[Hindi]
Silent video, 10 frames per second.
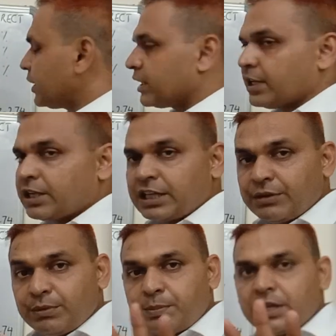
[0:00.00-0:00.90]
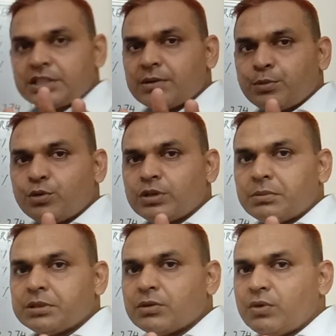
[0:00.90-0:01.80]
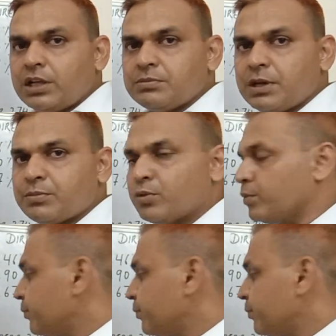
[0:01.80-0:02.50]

लगा रखा है केवल पांच कंपनियों के नाम बताऊंगा आज मैं आपको